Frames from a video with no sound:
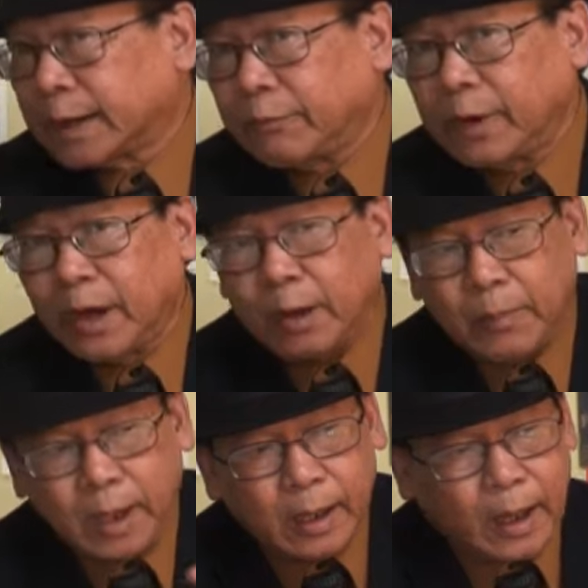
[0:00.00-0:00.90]
Tại vì người
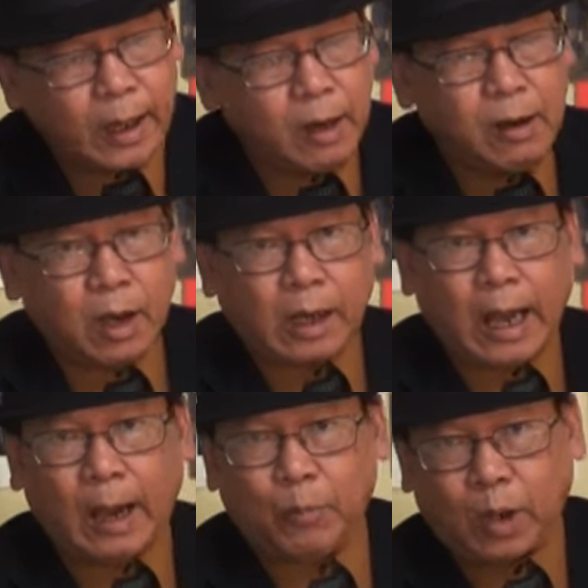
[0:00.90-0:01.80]
Mỹ đã đưa
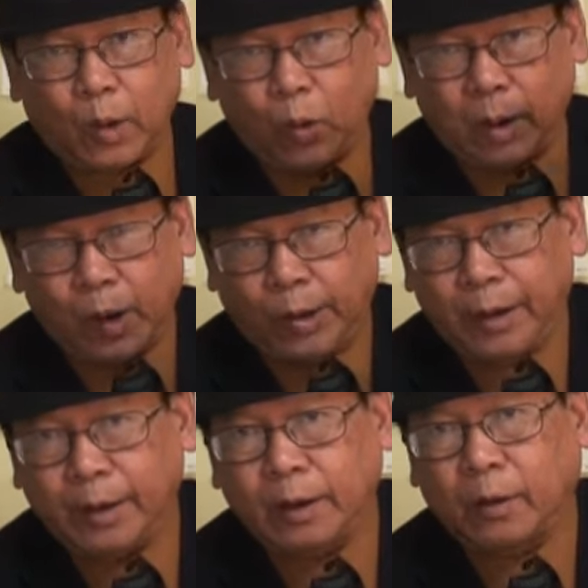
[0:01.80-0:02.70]
cả một cái quân
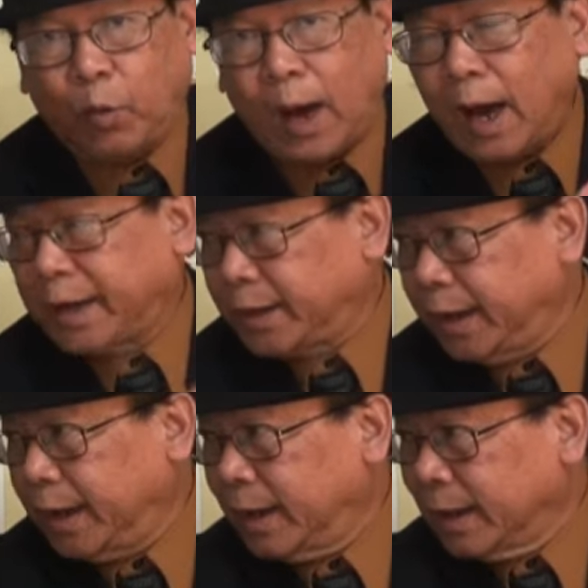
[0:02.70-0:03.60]
đội qua
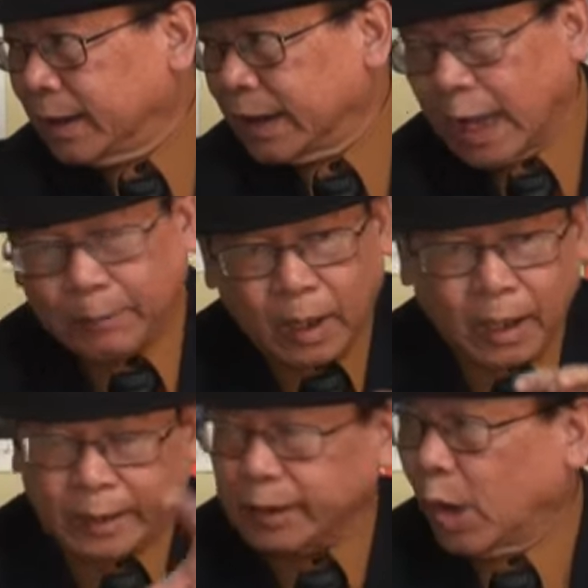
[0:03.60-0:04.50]
Haiti để
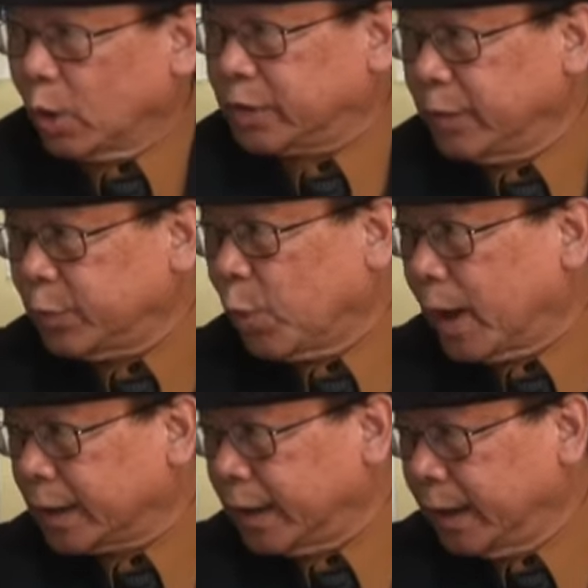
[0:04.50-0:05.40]
mà lật đổ chính
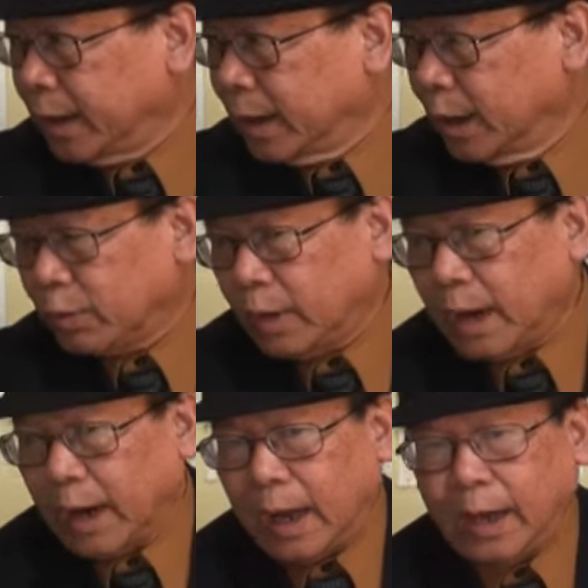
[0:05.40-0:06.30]
phủ Haiti. Lúc
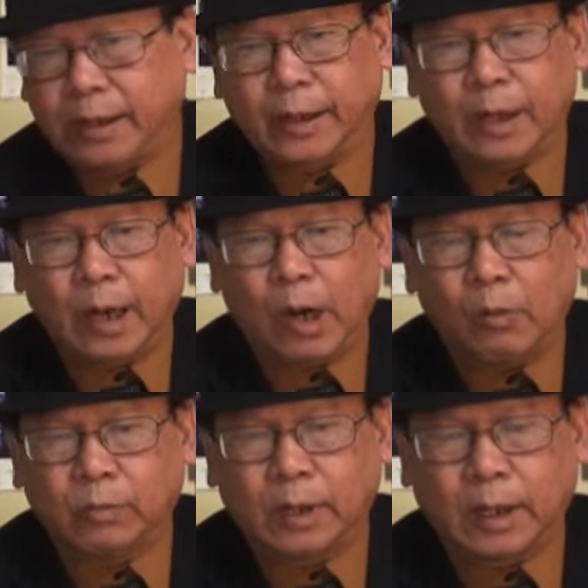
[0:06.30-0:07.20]
đó là hình như là
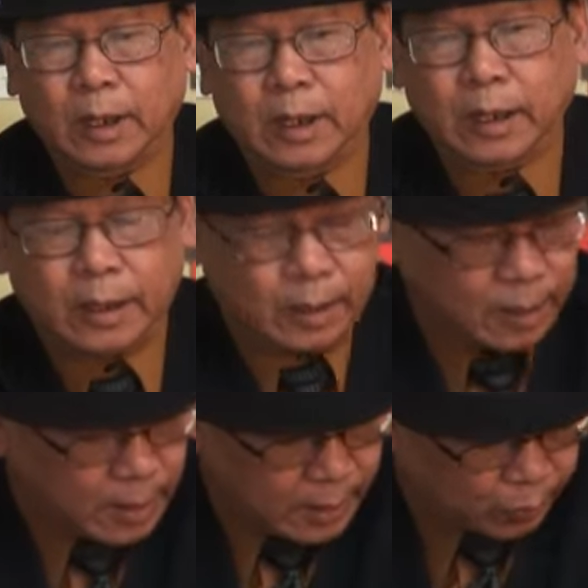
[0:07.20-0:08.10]
ông
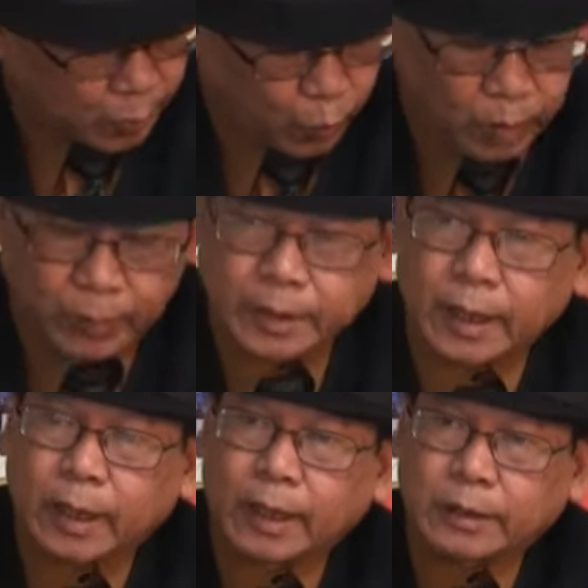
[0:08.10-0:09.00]
uh, tôi quên mất
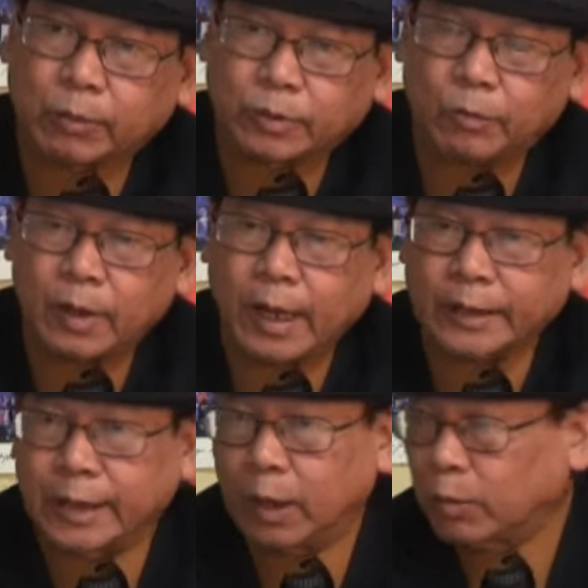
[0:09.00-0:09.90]
tên là Tổng thống
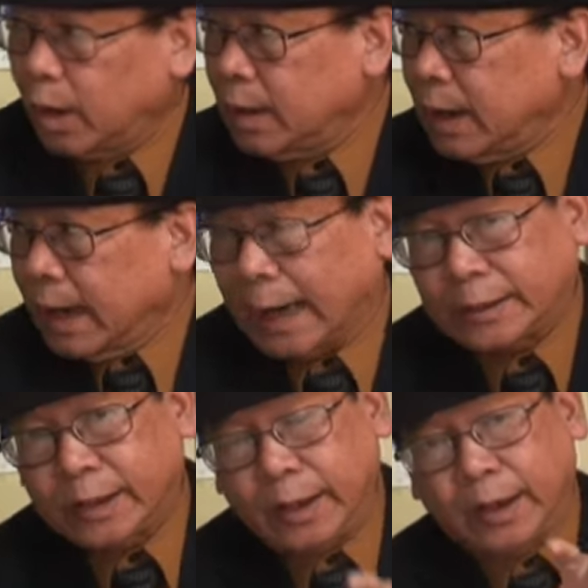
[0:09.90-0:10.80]
Haiti lúc đó.
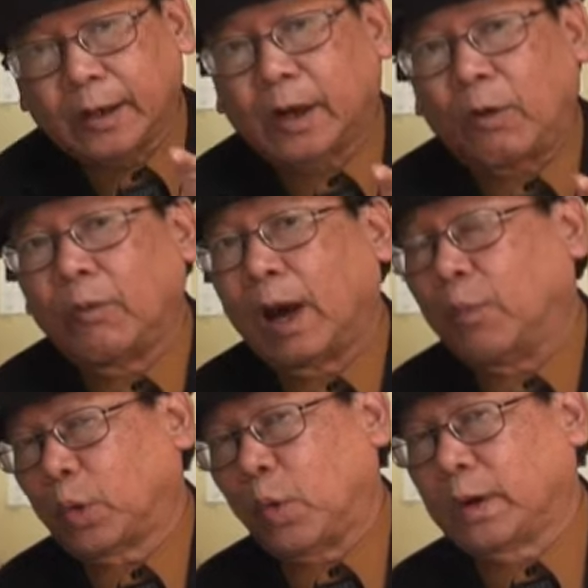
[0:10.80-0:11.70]
Haiti nó không
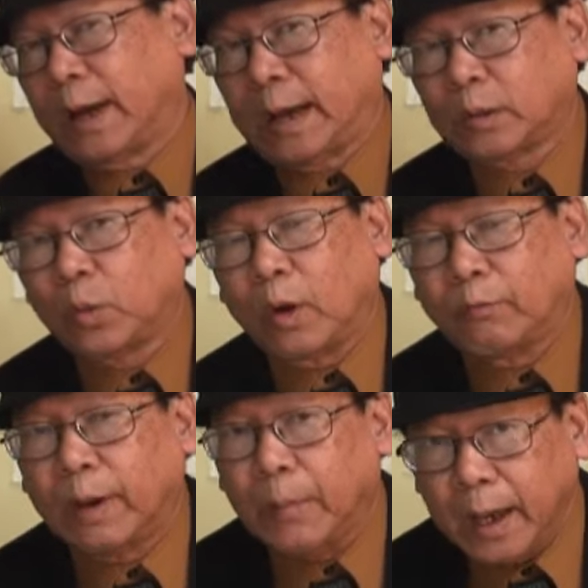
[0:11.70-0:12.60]
là một quốc gia
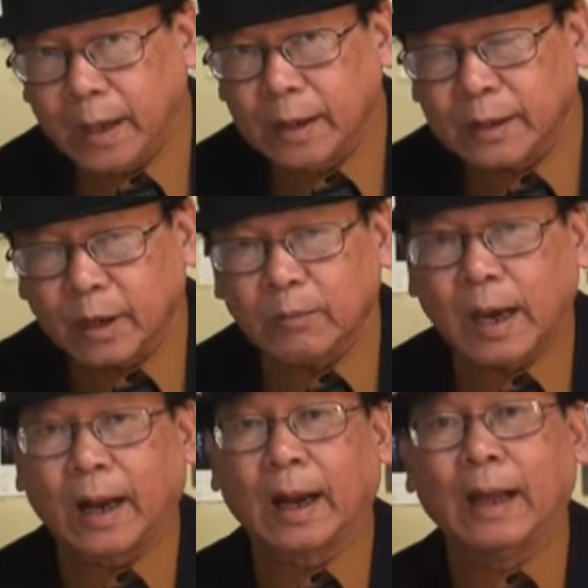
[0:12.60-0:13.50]
thuộc về Mỹ,
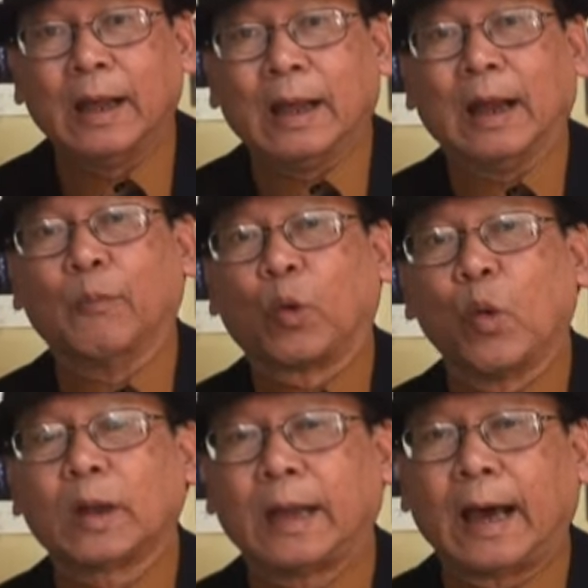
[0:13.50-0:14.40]
nhưng mà lại là một
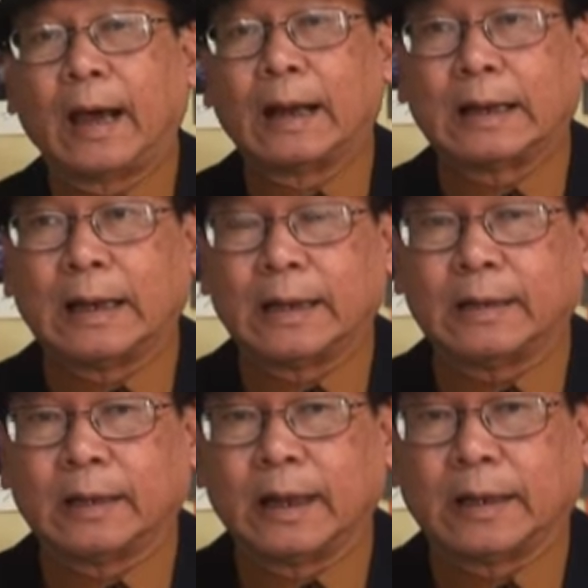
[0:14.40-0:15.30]
quốc gia
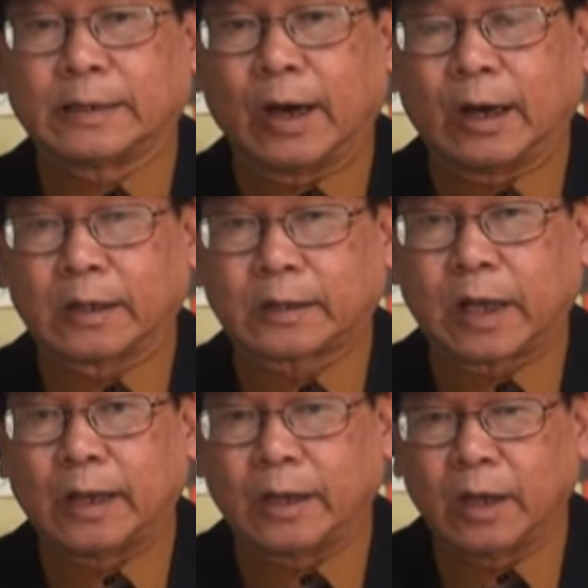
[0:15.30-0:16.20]
lại lại trở
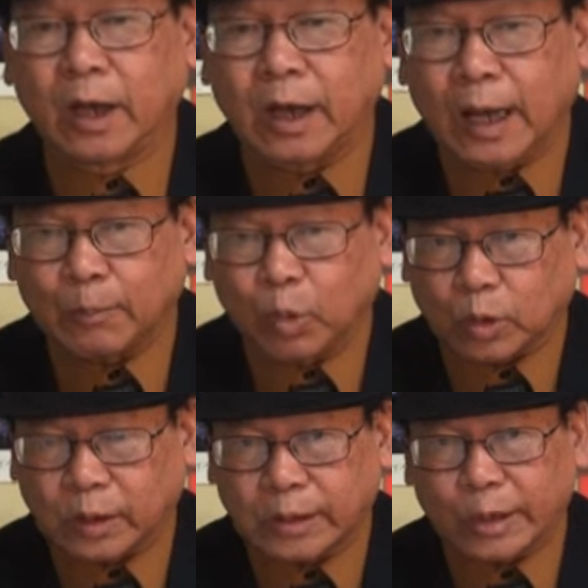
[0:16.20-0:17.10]
thành như là
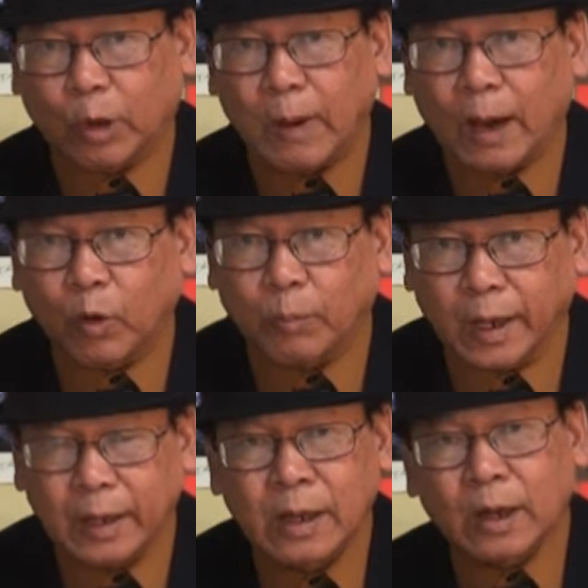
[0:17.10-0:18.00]
một cái tiểu bang của
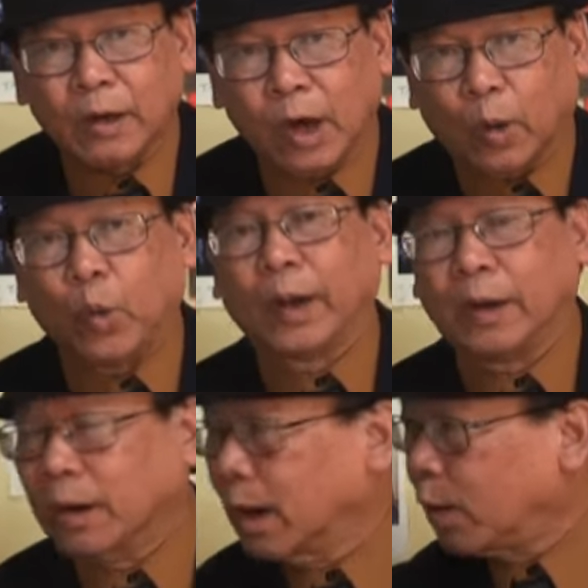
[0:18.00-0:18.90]
Mỹ, được
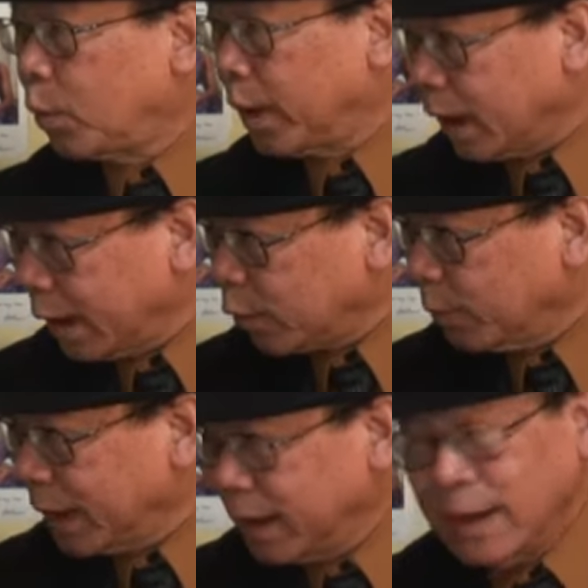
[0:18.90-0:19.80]
quyền hưởng quyền lợi
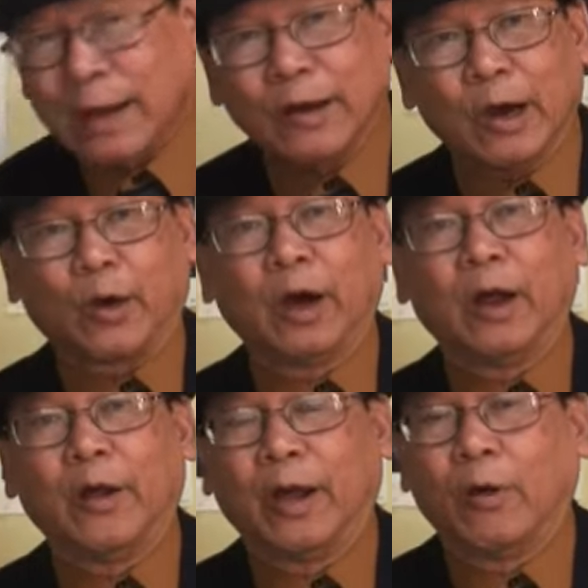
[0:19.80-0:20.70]
của Mỹ, được
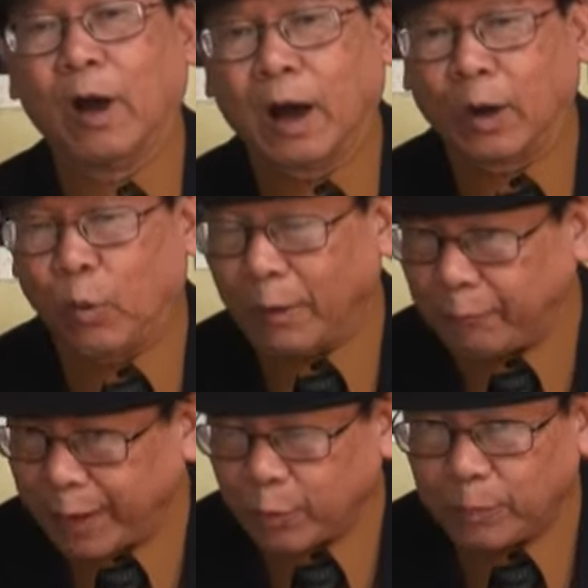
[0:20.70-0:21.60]
quyền hưởng
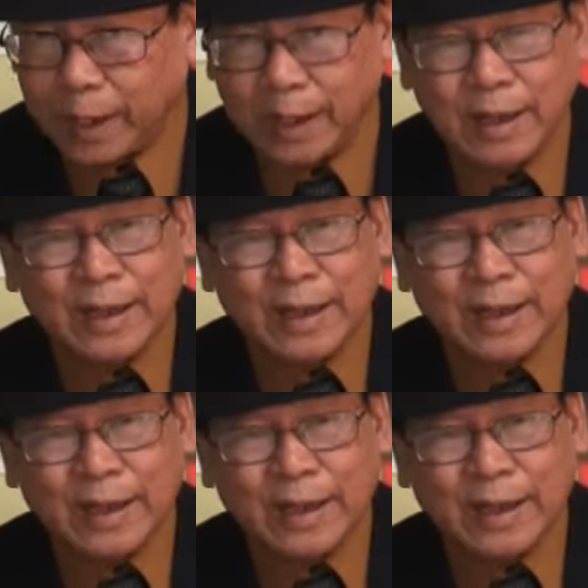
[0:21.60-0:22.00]
welfare của Mỹ,